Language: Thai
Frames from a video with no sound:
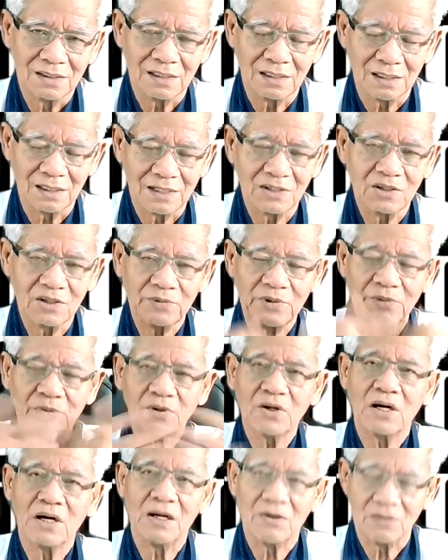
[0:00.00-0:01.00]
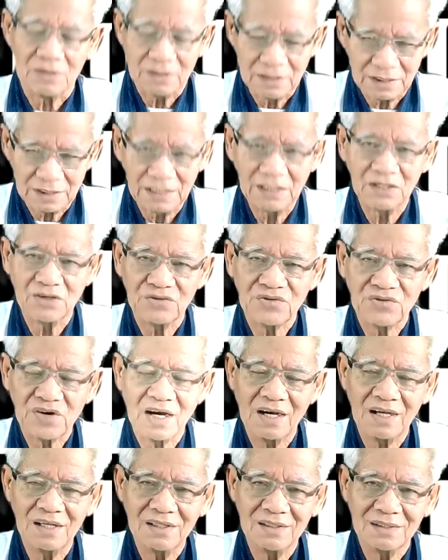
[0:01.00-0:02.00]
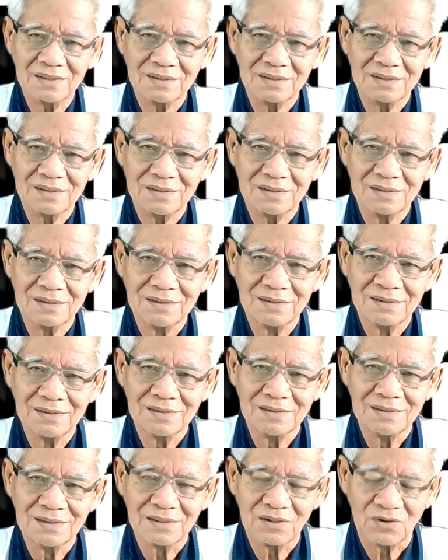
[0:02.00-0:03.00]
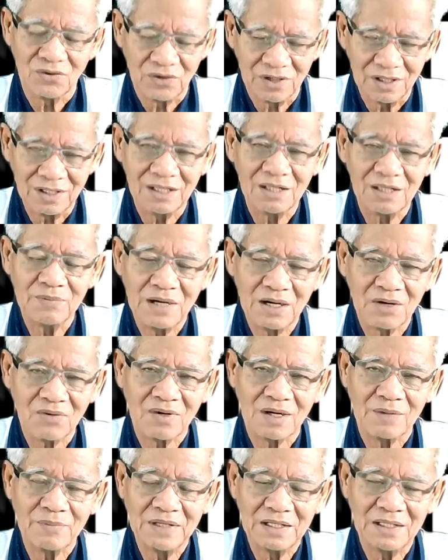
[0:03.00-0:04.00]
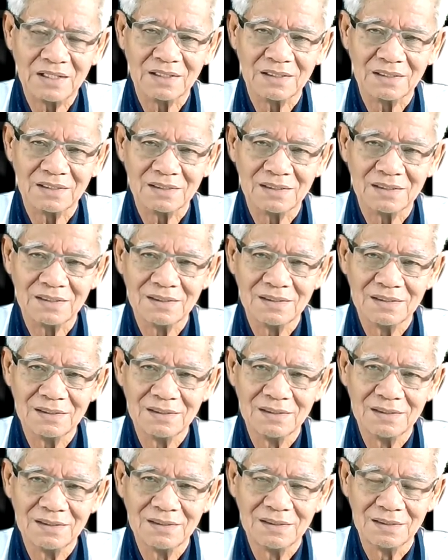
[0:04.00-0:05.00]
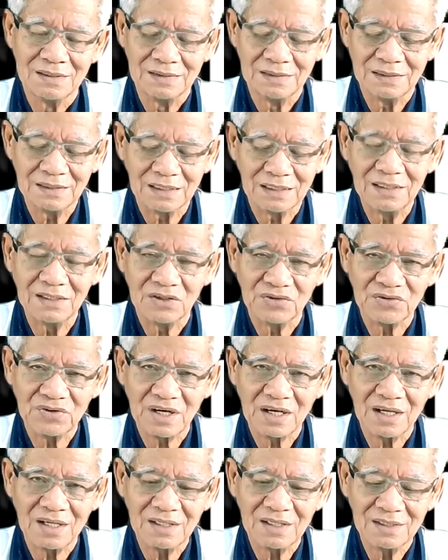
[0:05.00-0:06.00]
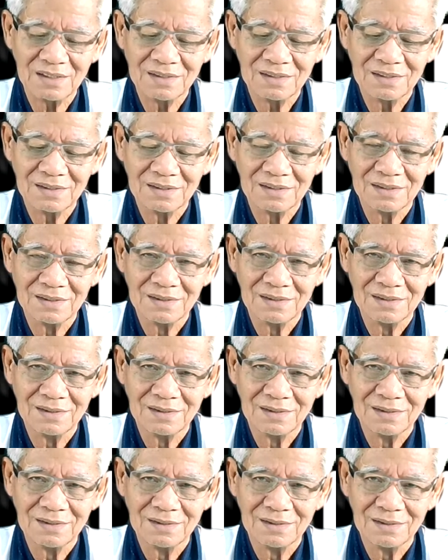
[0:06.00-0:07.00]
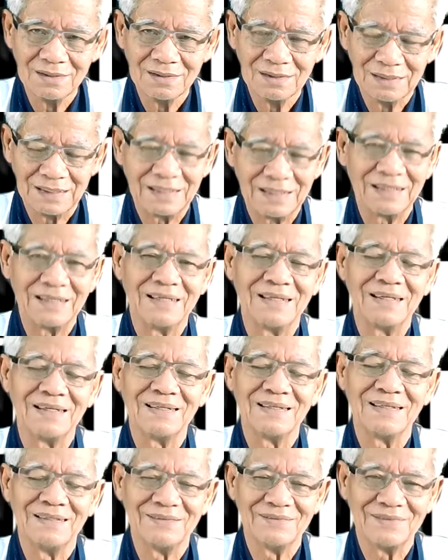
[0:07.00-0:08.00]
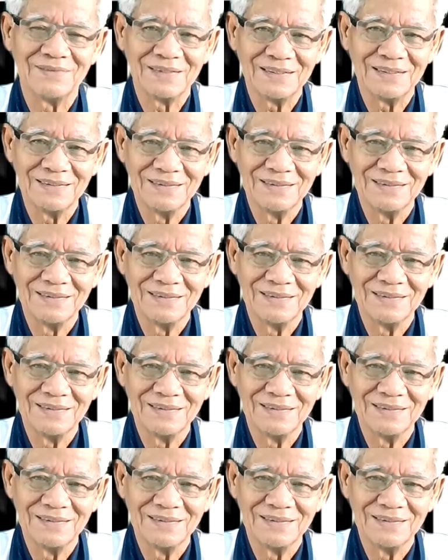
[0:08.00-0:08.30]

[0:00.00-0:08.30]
เกิดขั้นต่อไปมันก็อาวเหลือกินเหลือใช้ ขอให้ดีมากกว่าไม่ดีเหลือกินเหลือใช้อ่าใช่ไหม